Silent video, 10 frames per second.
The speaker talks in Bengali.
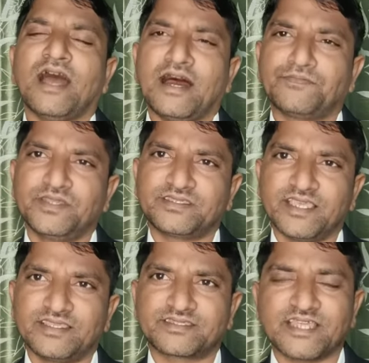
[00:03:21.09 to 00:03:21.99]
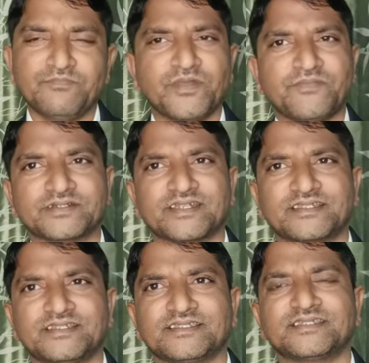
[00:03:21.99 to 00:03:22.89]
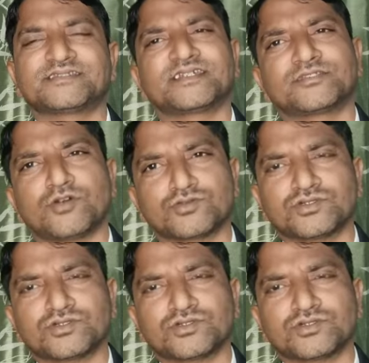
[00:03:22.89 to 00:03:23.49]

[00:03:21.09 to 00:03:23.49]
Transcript: আপনি যেই স্ট্যাম্প পেপারটা কিনেছেন সেটা যত